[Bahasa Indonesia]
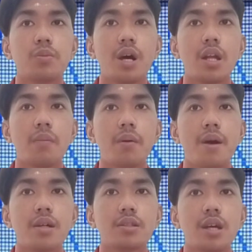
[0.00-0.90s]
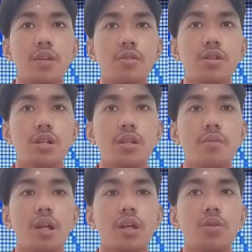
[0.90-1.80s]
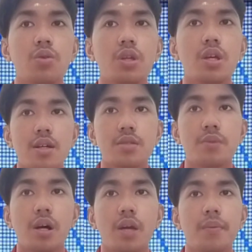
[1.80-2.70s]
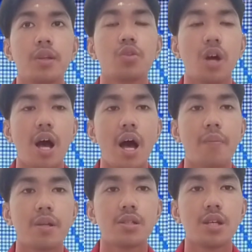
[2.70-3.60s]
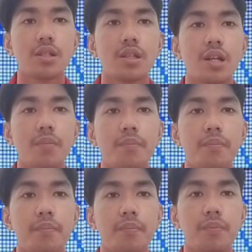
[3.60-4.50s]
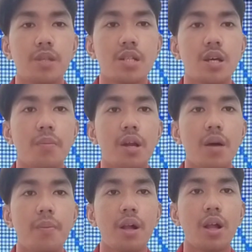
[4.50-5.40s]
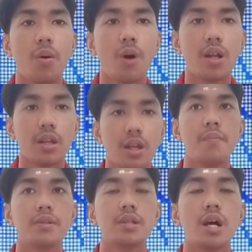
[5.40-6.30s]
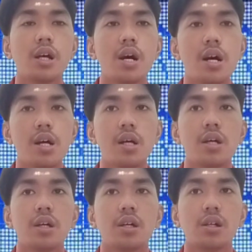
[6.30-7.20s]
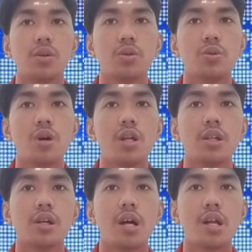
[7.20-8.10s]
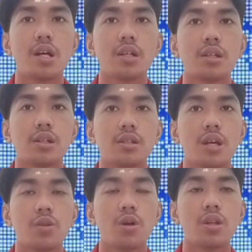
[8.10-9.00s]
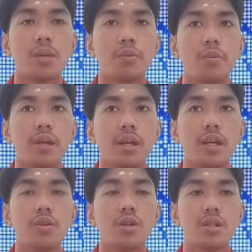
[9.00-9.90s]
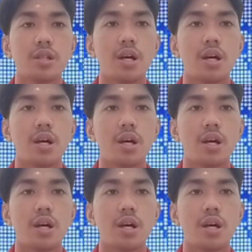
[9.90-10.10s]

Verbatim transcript: nama bangsa Indonesia di mata dunia sebagai bentuk apresiasi terhadap jasa para pahlawan menjaga keutuhan negara Kesatuan Republik Indonesia.